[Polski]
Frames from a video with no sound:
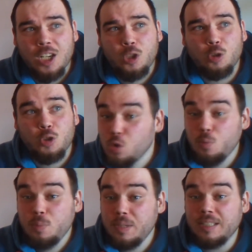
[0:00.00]
ktoś
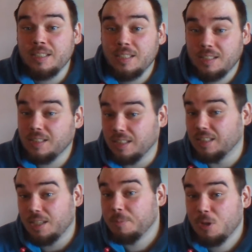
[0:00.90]
lubi
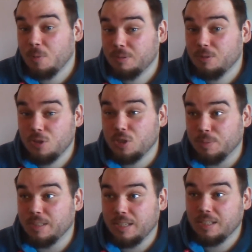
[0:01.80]
E, tej mikropłatności,
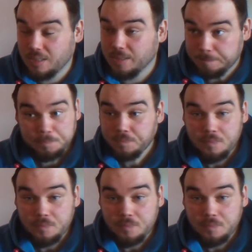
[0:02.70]
bo jednak e,